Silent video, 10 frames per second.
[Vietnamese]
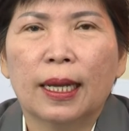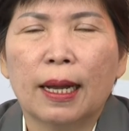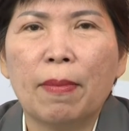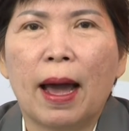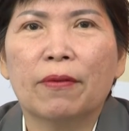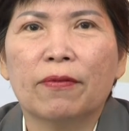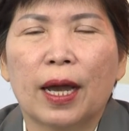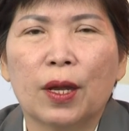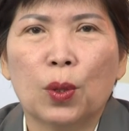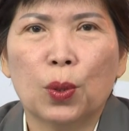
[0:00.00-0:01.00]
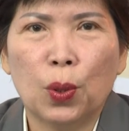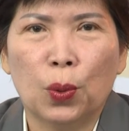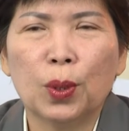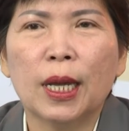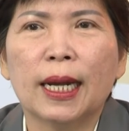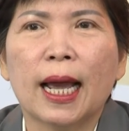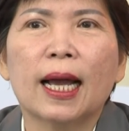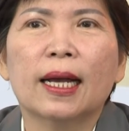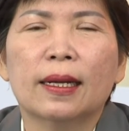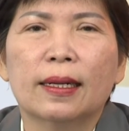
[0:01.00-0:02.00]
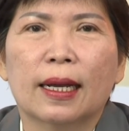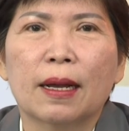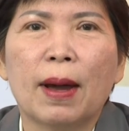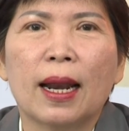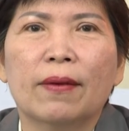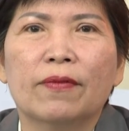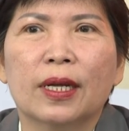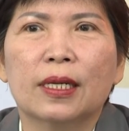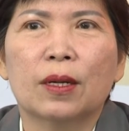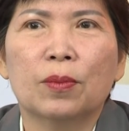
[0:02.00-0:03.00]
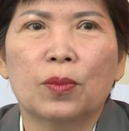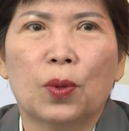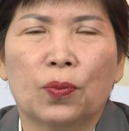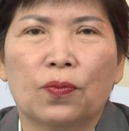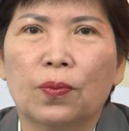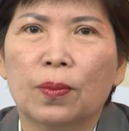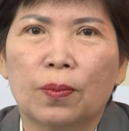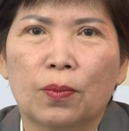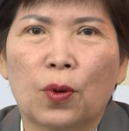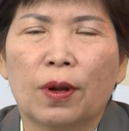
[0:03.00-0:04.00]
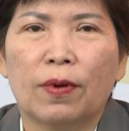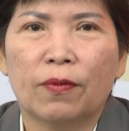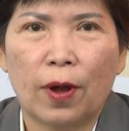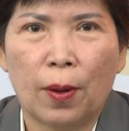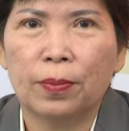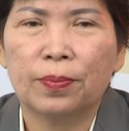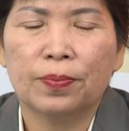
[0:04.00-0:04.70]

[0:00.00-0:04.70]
các bạn phải có đủ kỹ năng để các bạn làm việc trong một một cái văn phòng